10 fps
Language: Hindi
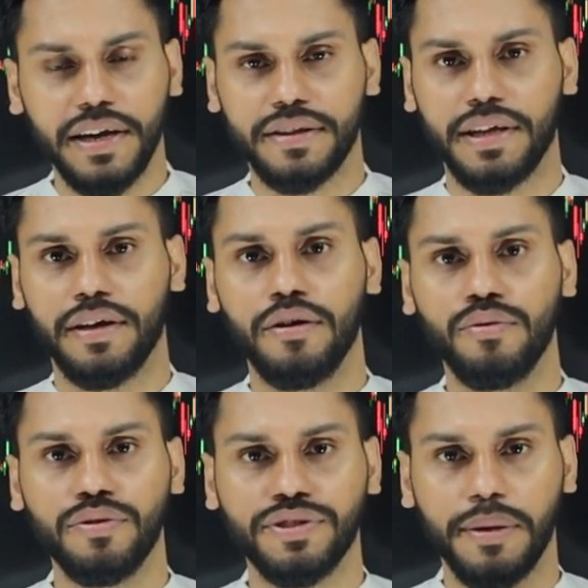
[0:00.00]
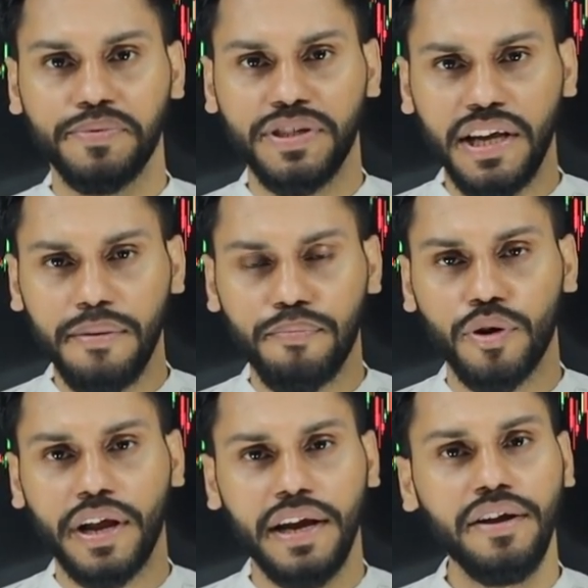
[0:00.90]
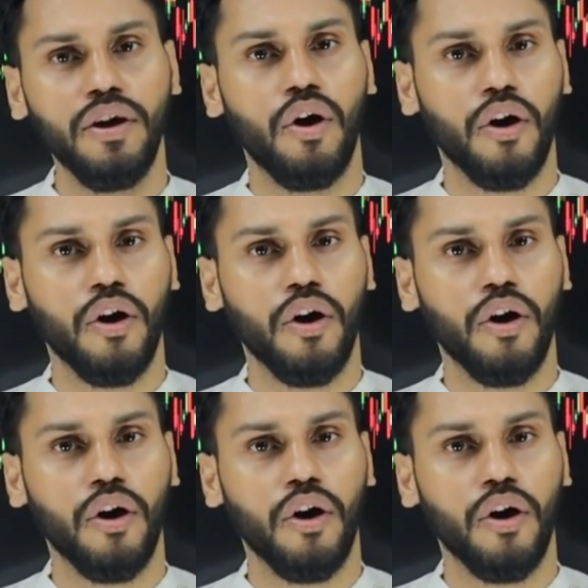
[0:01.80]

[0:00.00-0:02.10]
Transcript: करते हैं तो सबसे इम्पोर्टेंट